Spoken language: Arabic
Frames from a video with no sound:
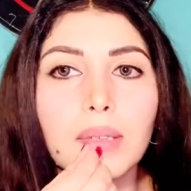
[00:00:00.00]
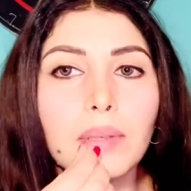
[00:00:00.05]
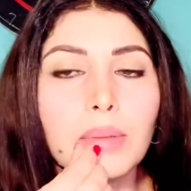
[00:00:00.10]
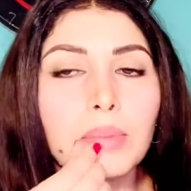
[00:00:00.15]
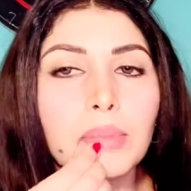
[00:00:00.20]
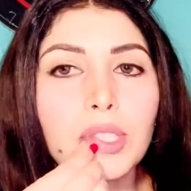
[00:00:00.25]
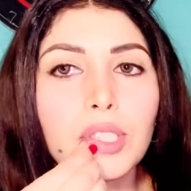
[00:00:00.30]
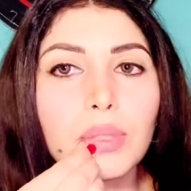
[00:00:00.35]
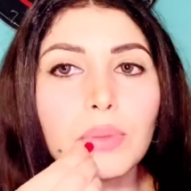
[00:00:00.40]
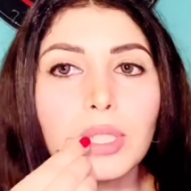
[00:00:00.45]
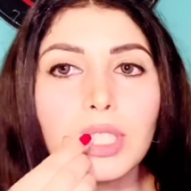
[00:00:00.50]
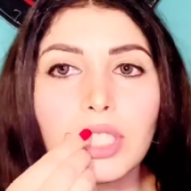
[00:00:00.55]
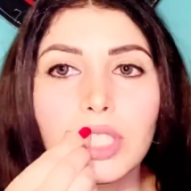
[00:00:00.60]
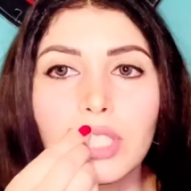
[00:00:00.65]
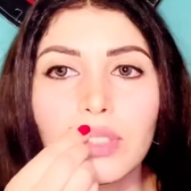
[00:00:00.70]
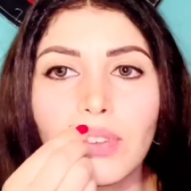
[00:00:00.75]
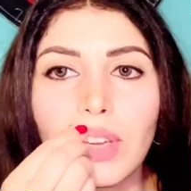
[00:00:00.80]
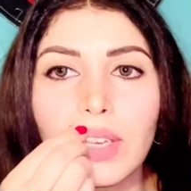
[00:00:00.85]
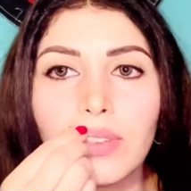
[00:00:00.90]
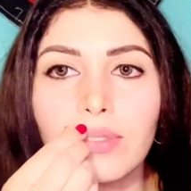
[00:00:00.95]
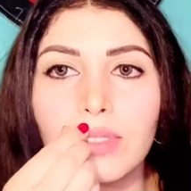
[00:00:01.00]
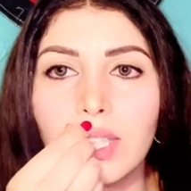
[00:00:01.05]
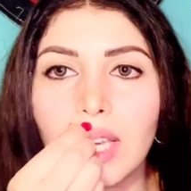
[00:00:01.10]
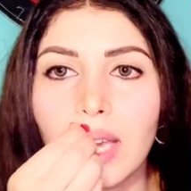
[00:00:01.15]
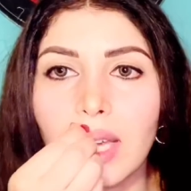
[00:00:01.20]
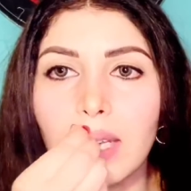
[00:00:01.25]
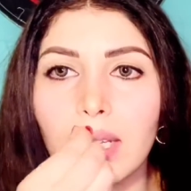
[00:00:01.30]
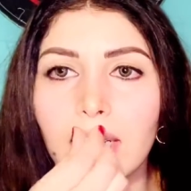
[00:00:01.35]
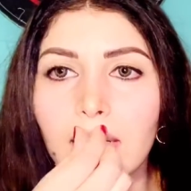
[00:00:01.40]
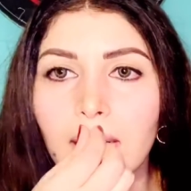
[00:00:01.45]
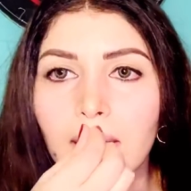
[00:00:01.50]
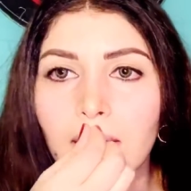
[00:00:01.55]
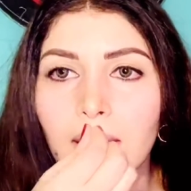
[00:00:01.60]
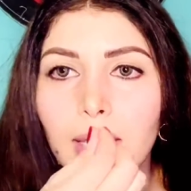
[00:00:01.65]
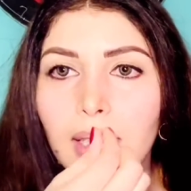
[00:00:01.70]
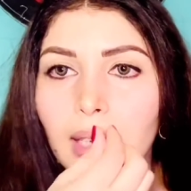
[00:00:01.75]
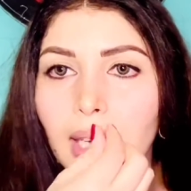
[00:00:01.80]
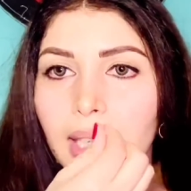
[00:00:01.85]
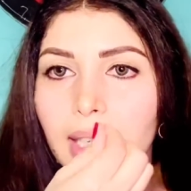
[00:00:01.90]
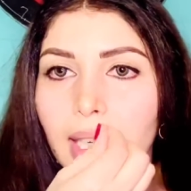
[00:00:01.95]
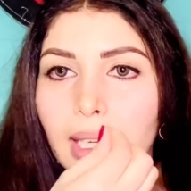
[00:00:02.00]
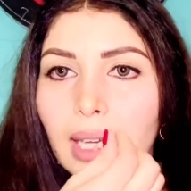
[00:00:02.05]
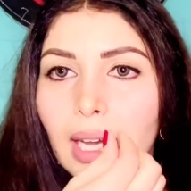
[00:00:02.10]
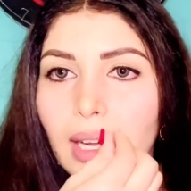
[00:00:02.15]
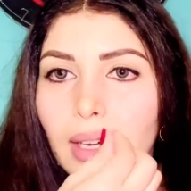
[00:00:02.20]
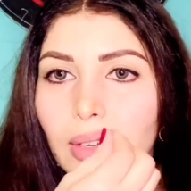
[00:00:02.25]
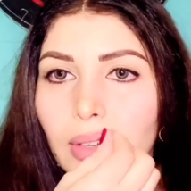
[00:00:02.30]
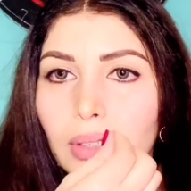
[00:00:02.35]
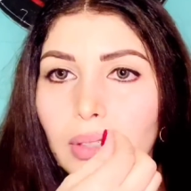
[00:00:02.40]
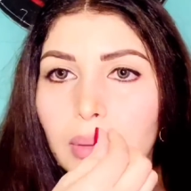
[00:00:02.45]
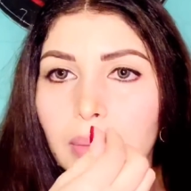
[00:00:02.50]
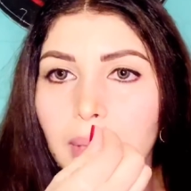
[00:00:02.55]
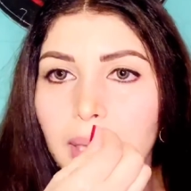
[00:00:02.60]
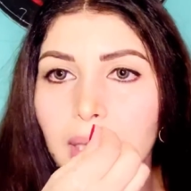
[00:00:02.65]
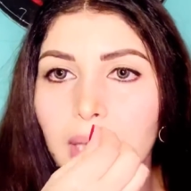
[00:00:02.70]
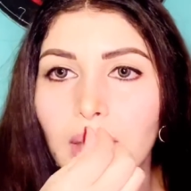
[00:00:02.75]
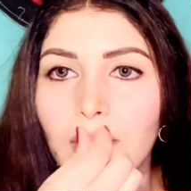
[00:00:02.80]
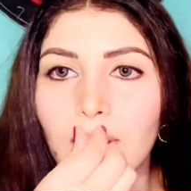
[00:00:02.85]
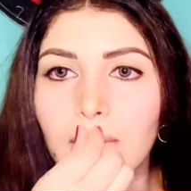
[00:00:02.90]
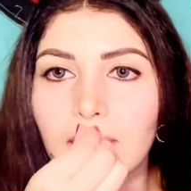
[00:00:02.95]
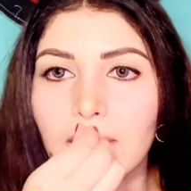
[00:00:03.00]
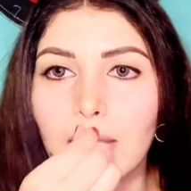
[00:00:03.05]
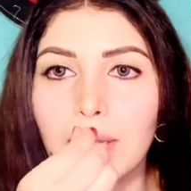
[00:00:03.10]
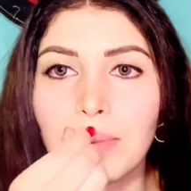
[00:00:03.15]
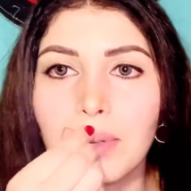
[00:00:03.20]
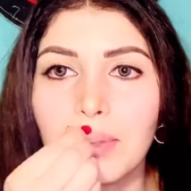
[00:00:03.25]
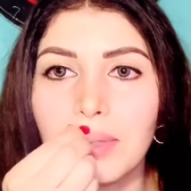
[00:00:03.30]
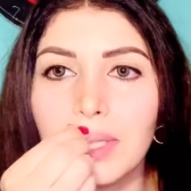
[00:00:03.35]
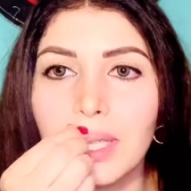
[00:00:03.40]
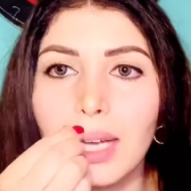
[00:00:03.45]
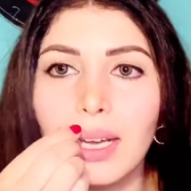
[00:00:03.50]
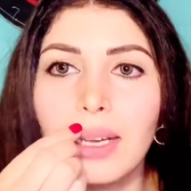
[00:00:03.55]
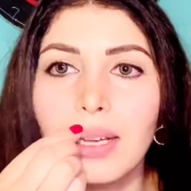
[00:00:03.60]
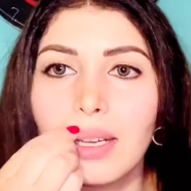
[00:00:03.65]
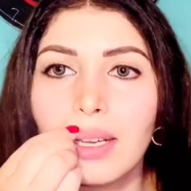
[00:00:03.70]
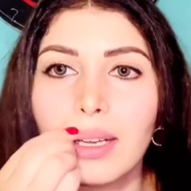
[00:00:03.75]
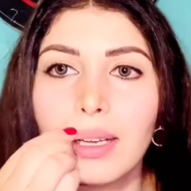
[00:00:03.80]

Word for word: بشويه الشفايف ديالك يعني نحركوا لهم غير الدوره الدمويه